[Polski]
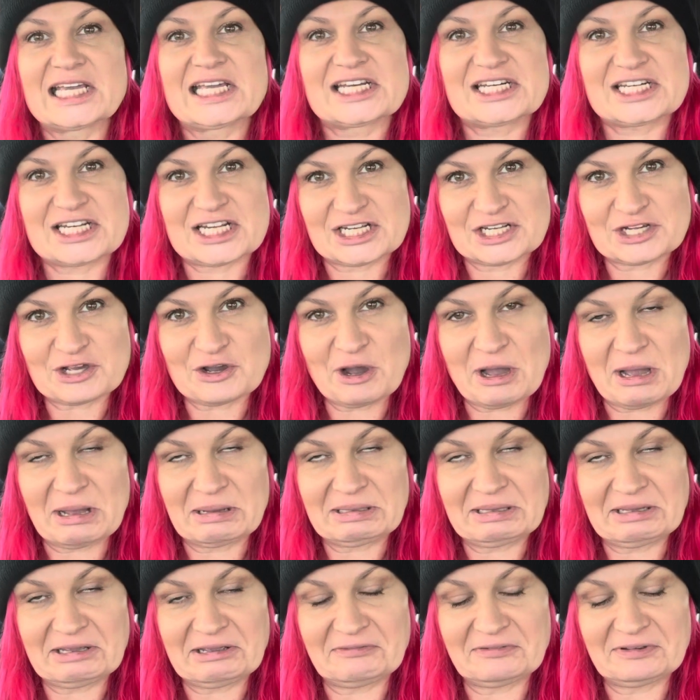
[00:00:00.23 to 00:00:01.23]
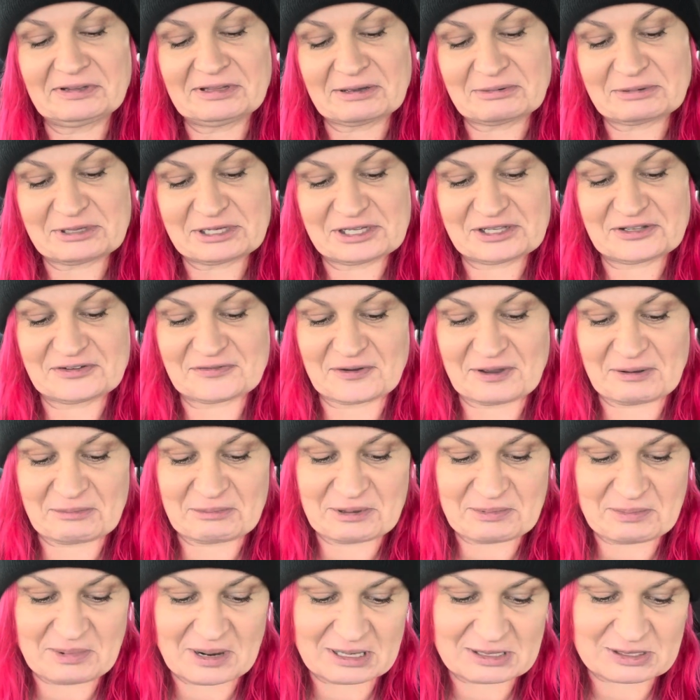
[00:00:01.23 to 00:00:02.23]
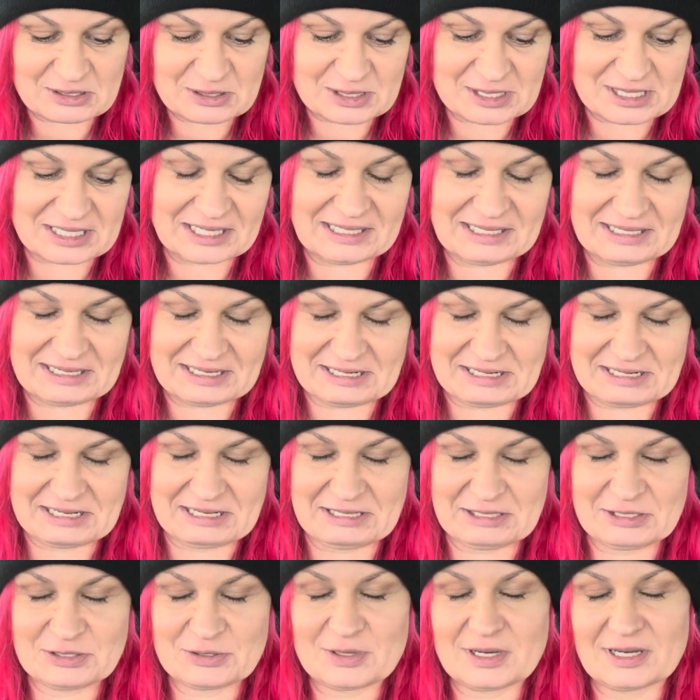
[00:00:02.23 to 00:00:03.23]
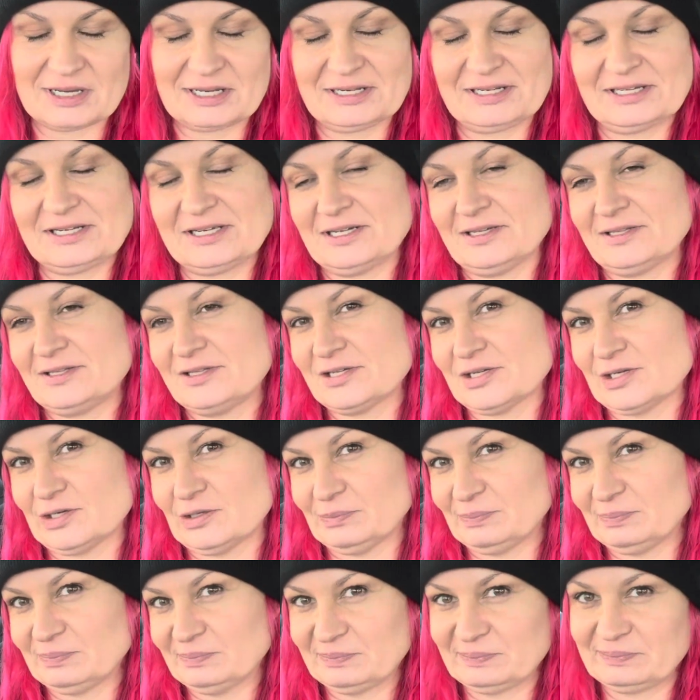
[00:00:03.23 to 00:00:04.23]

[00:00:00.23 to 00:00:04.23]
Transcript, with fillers: Cześć kochani, witam się z Wami bardzo serdecznie. Słuchajcie, co?